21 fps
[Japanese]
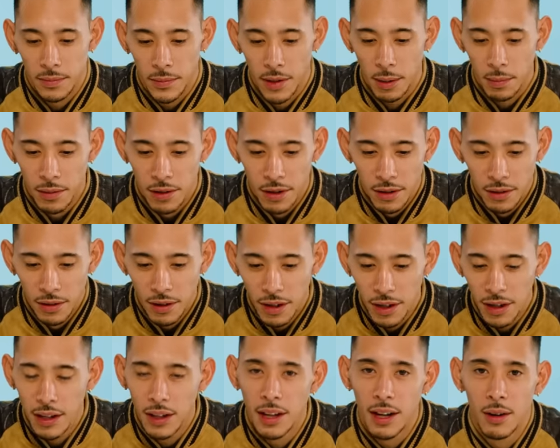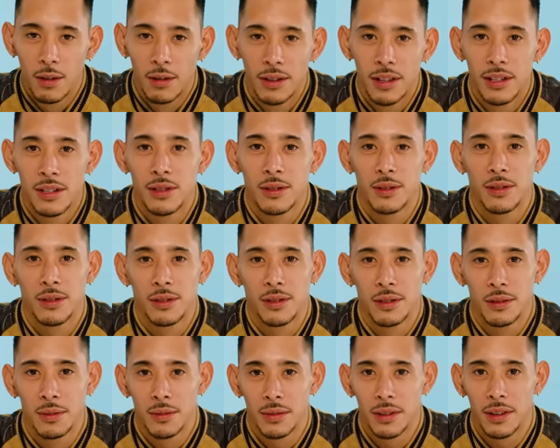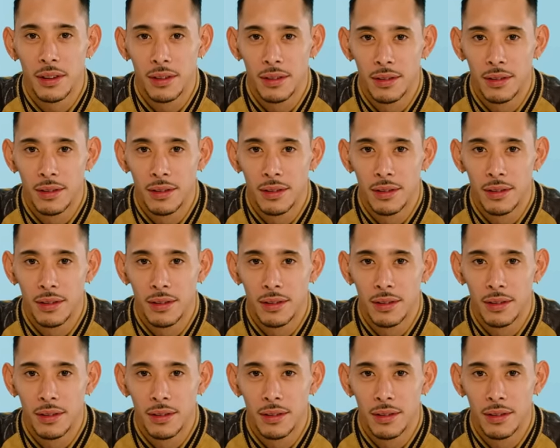多分呂布に聞いたら同じこと言うと思うけ